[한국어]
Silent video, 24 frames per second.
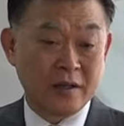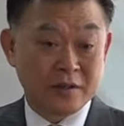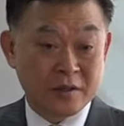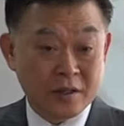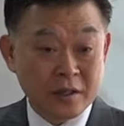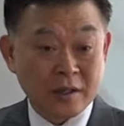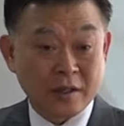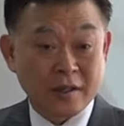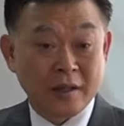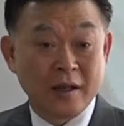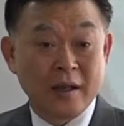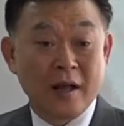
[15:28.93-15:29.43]

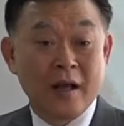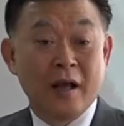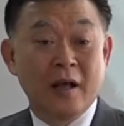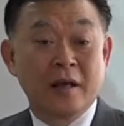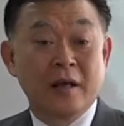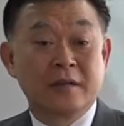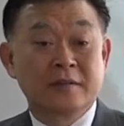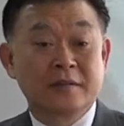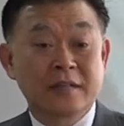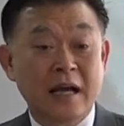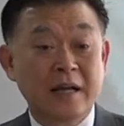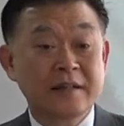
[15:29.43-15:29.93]
즉
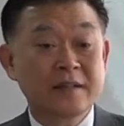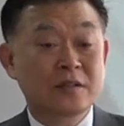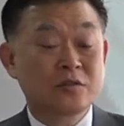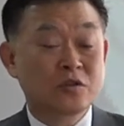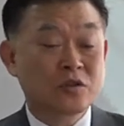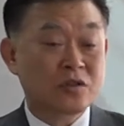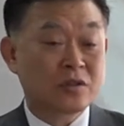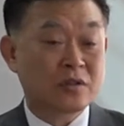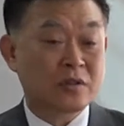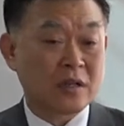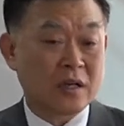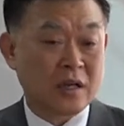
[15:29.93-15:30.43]
사,
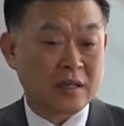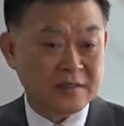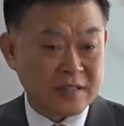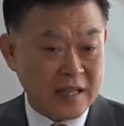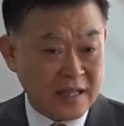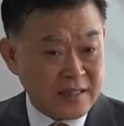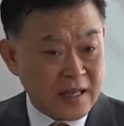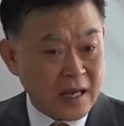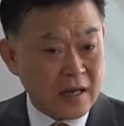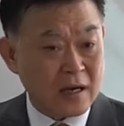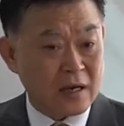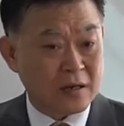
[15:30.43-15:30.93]
어,
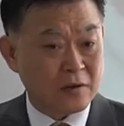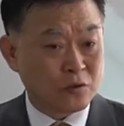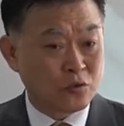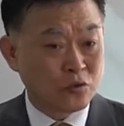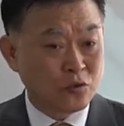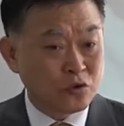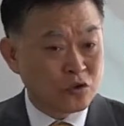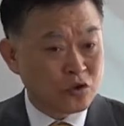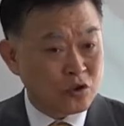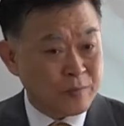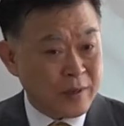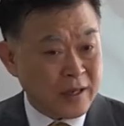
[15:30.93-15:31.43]
사단을
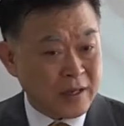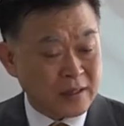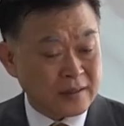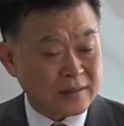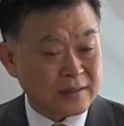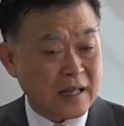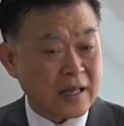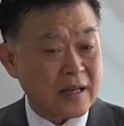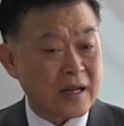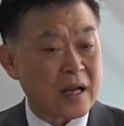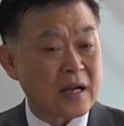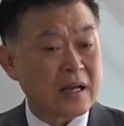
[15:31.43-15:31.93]
루스벨을
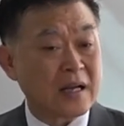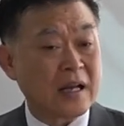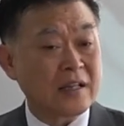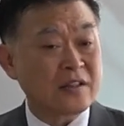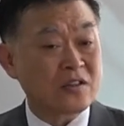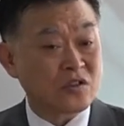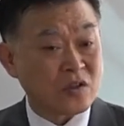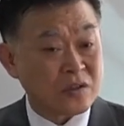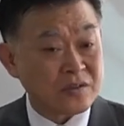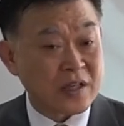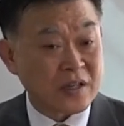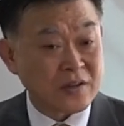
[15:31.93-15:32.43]
따라간
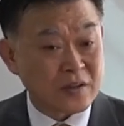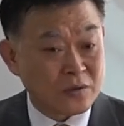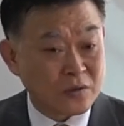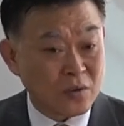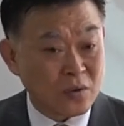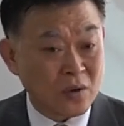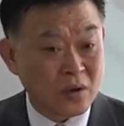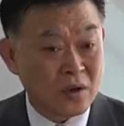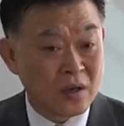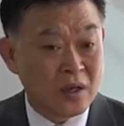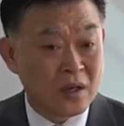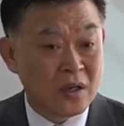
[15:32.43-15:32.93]

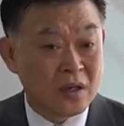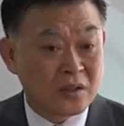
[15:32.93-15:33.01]
천사들도